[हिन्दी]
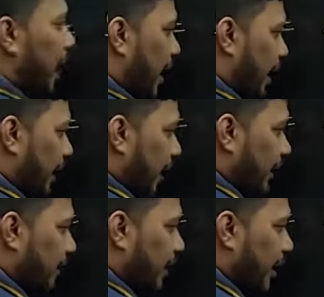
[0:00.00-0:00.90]
है
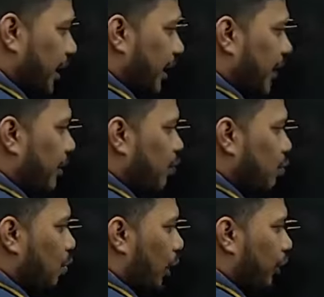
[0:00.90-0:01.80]
डेंसिटी इनटू
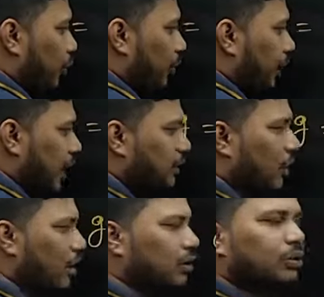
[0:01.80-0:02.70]
वॉल्यूम यस
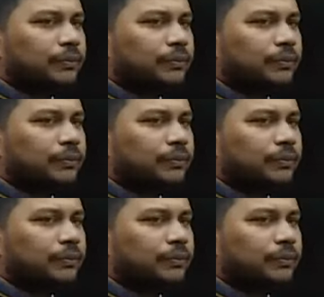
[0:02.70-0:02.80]
और नो